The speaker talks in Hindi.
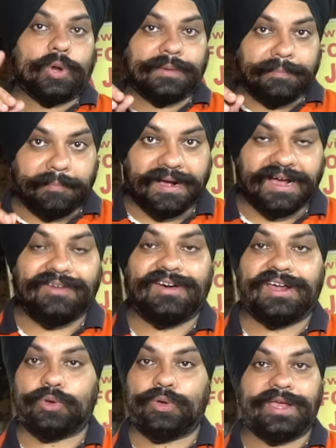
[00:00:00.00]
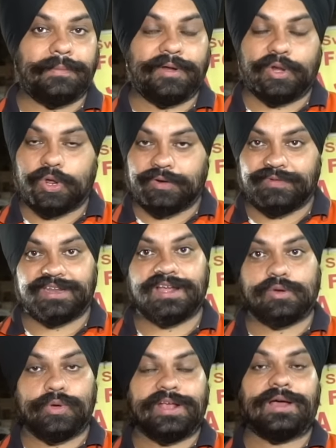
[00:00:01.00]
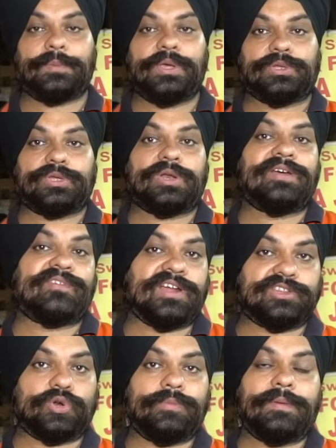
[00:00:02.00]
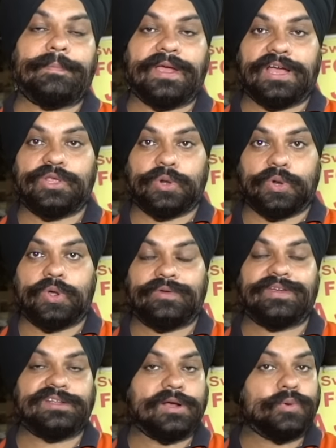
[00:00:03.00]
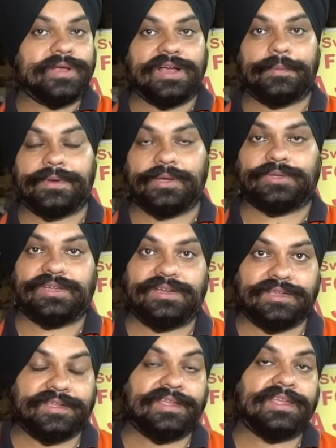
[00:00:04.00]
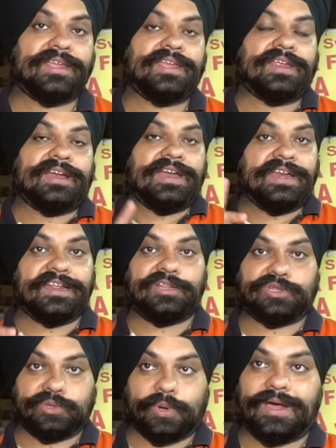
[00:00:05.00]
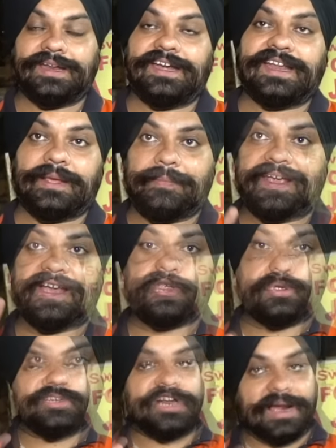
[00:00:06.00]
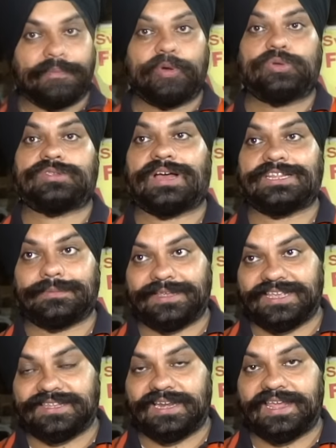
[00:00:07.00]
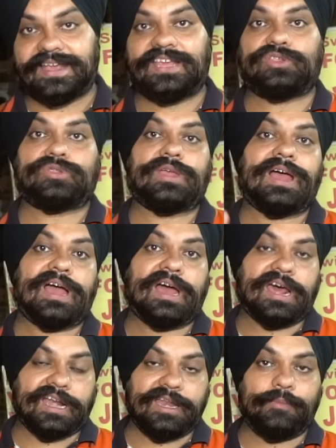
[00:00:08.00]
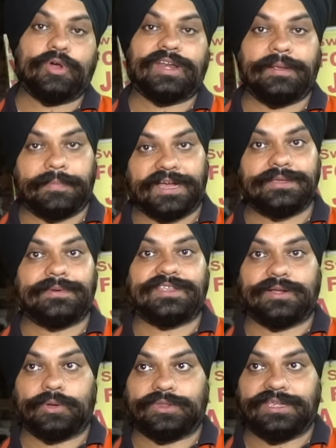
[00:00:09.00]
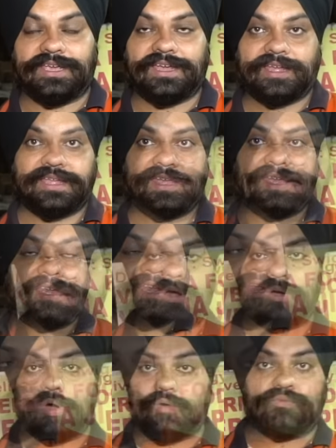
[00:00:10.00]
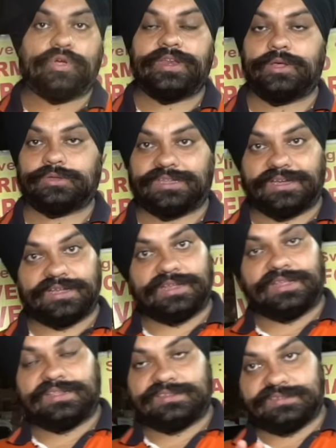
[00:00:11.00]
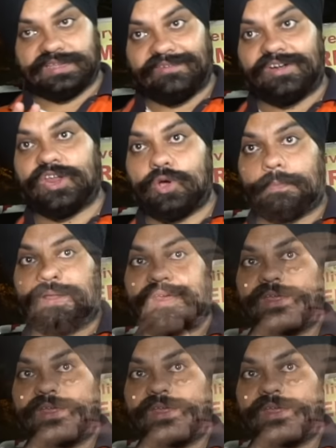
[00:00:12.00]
और मंगलवार को यहाँ पे नॉनवेज का कोई काम नहीं होता और नवरात्रों में प्याज और नॉनवेज का कोई काम नहीं होता इनकी दुकान की टाइमिंग है जो शाम को सात बजे से लेके अर्ली मॉर्निंग पाँच बजे तक होती है ऑफ़ कोई नहीं होता सेवन डे ओपन